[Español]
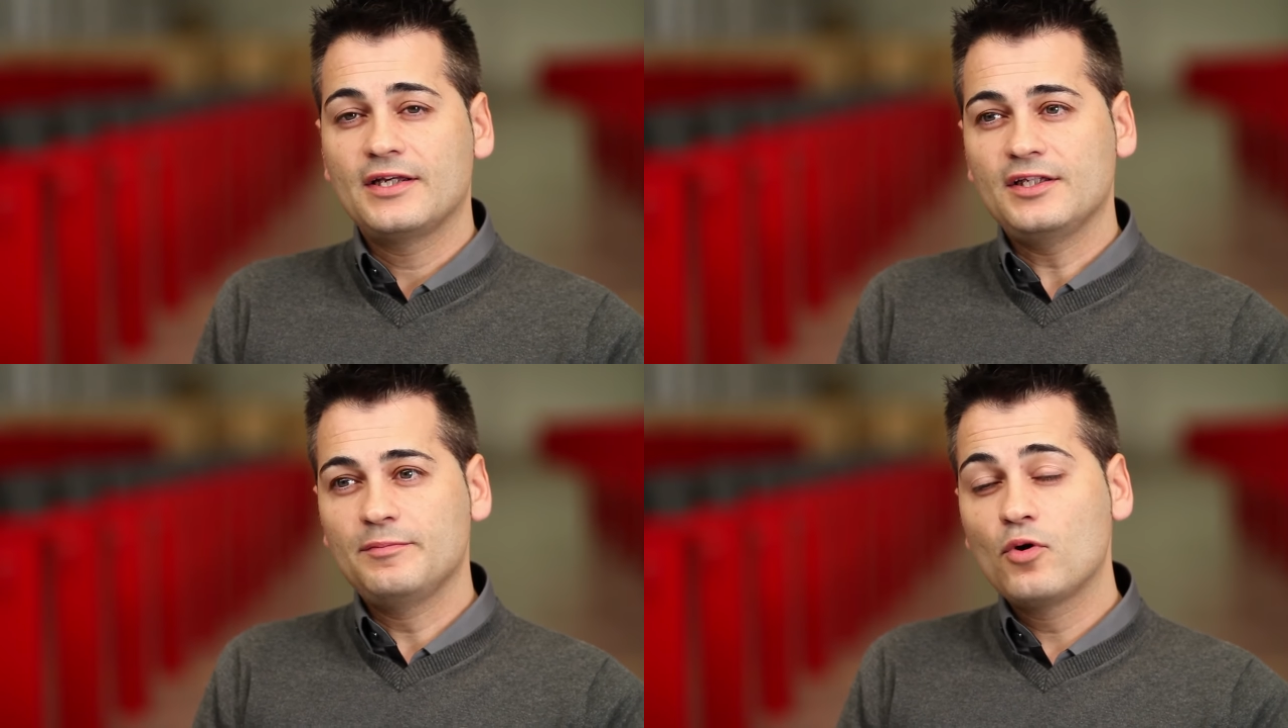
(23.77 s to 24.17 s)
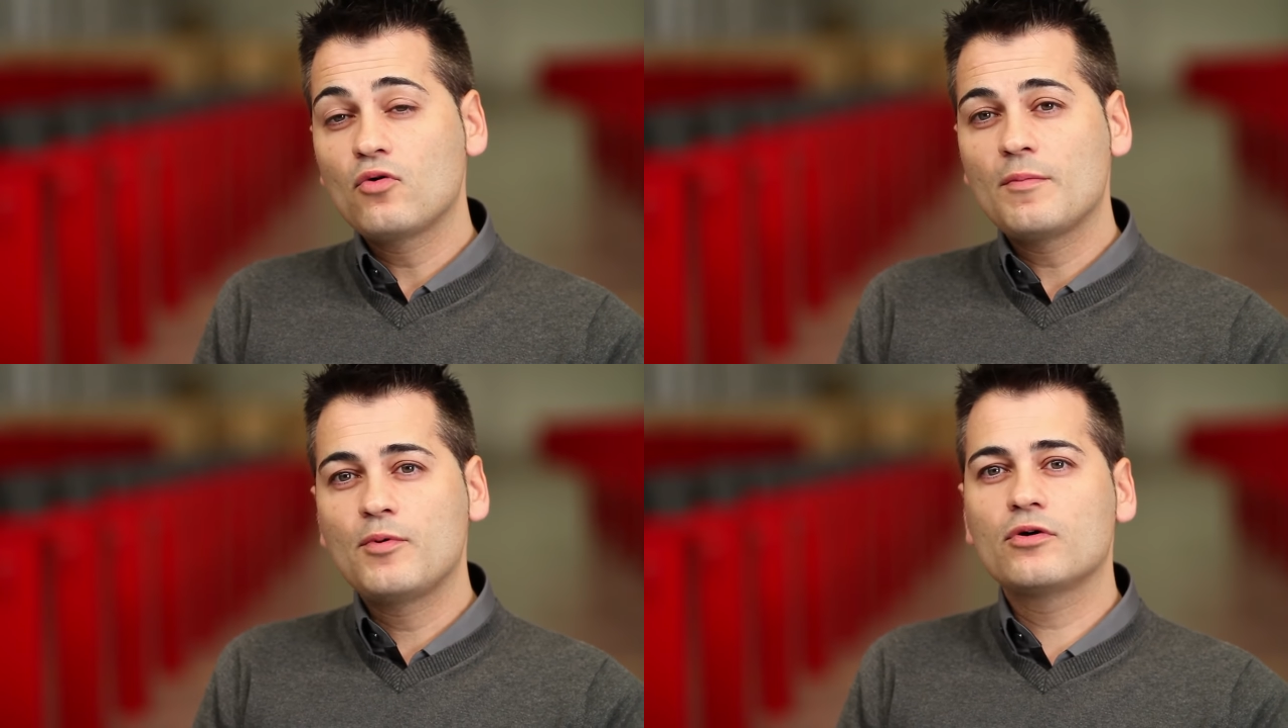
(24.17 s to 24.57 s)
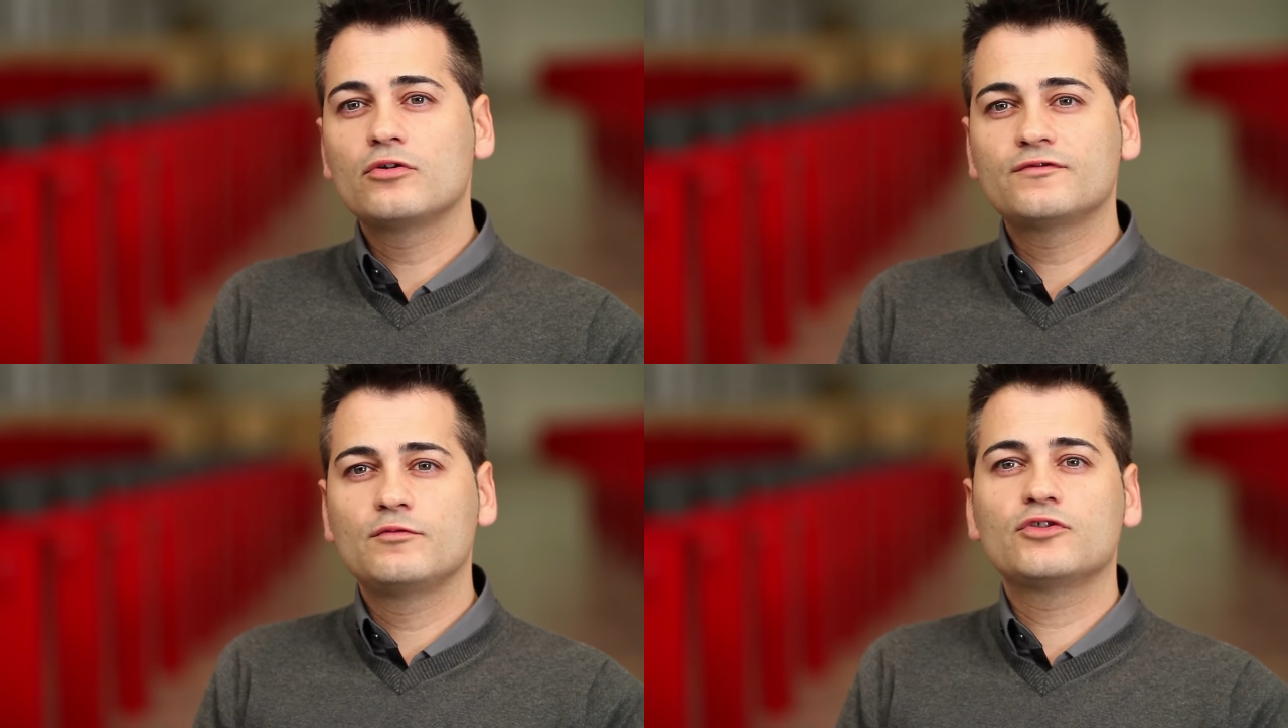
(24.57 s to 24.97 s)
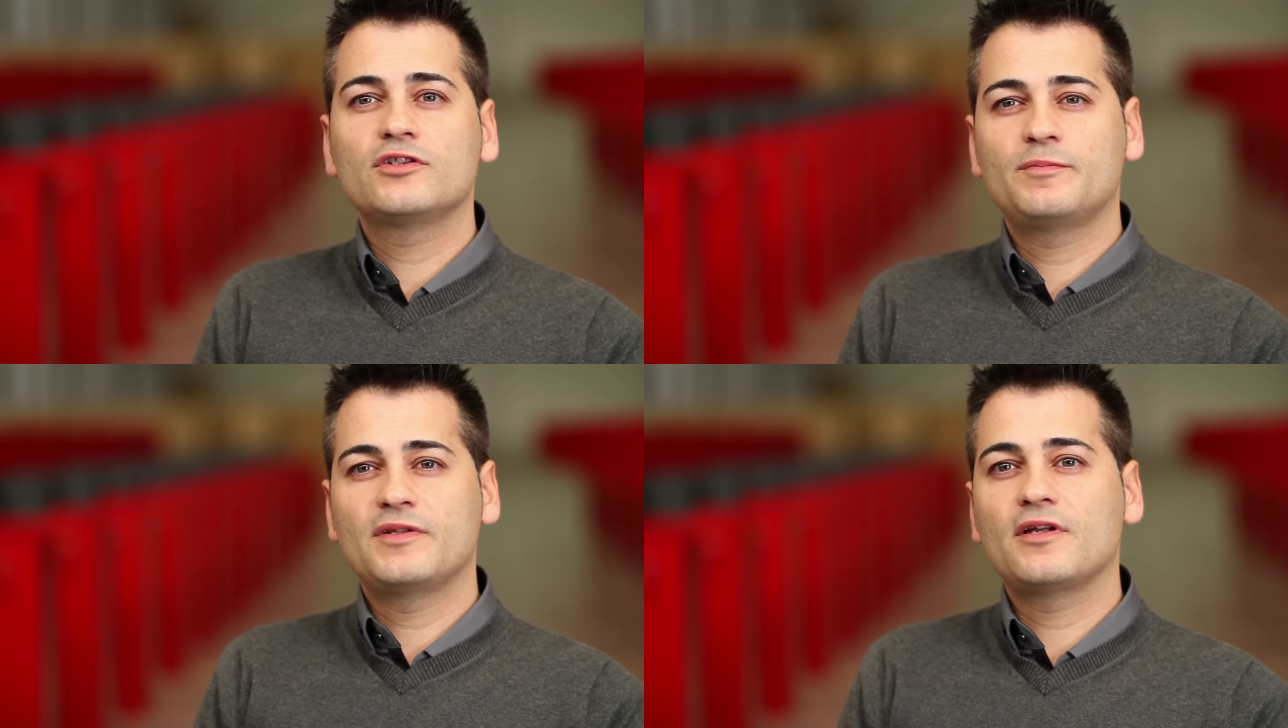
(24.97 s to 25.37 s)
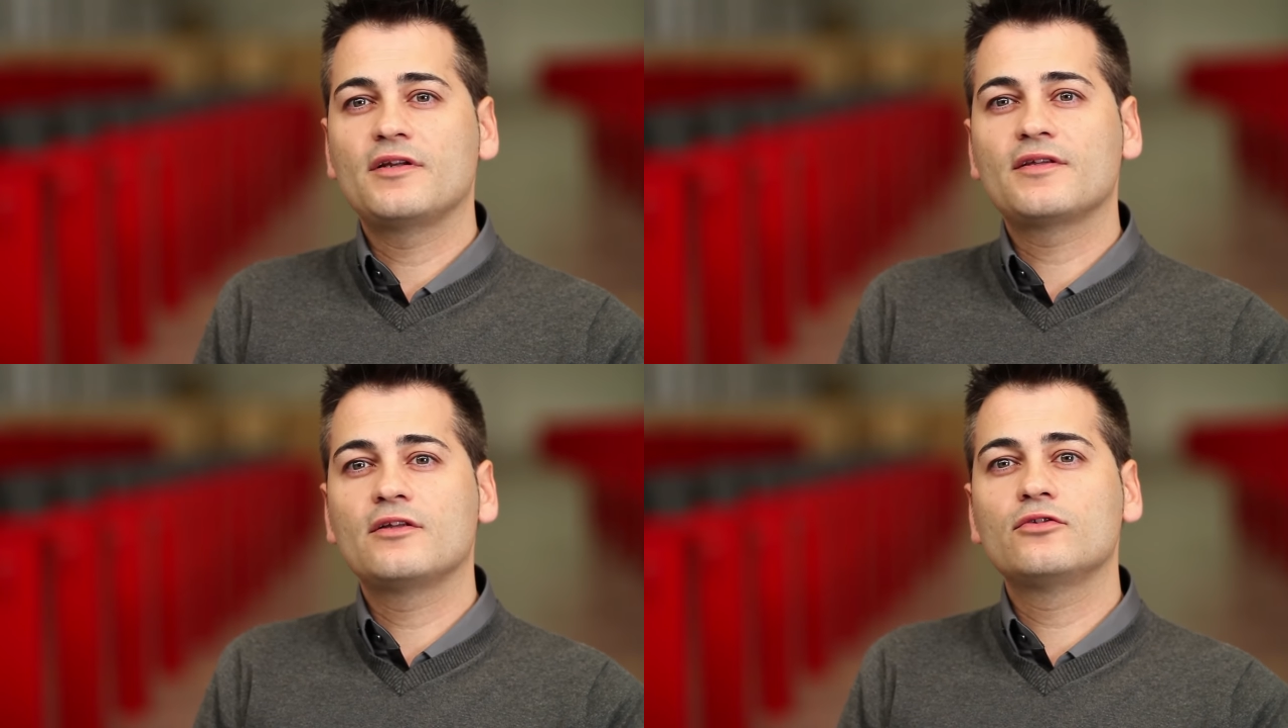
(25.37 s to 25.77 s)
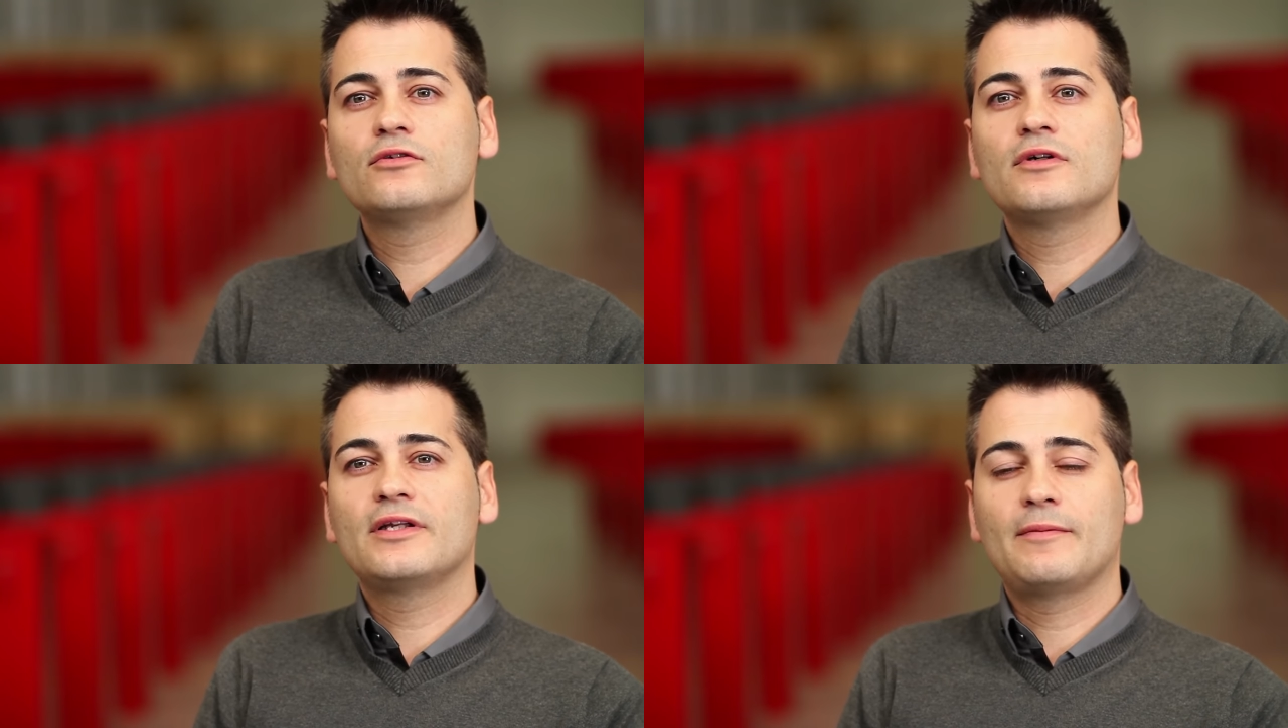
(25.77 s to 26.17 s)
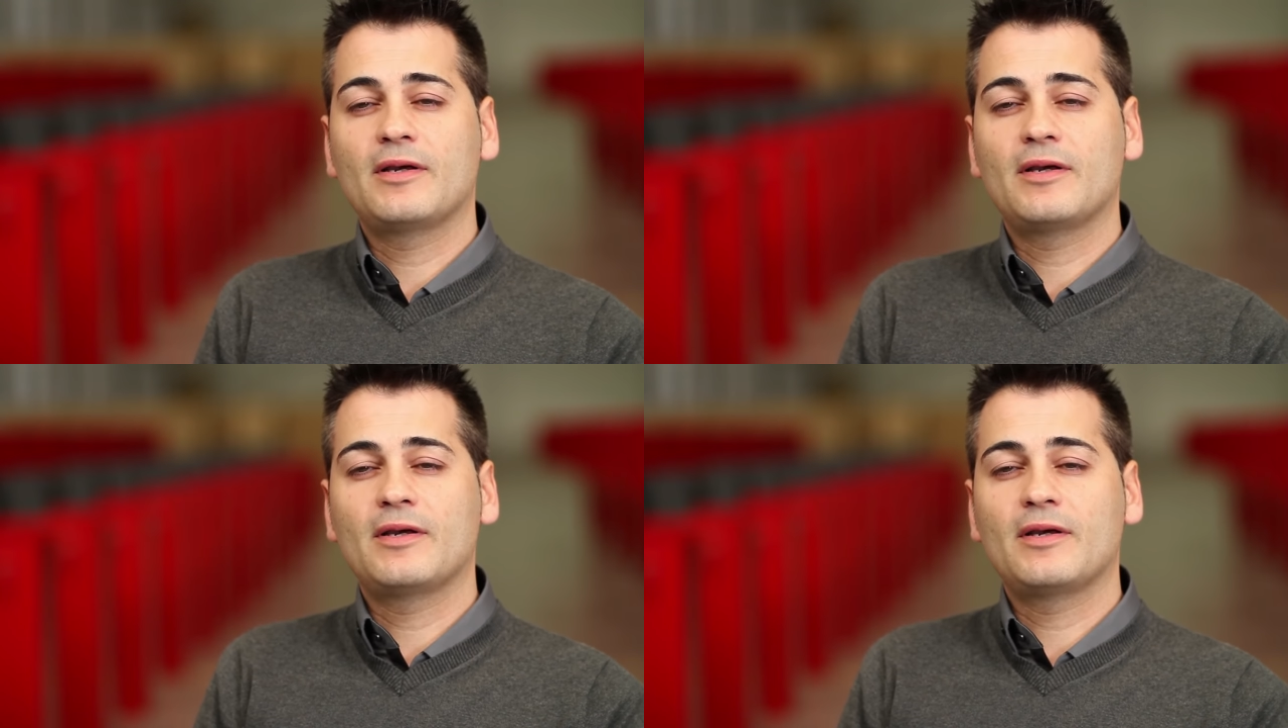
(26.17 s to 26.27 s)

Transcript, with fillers: y poco a poco nos fuimos especializando en la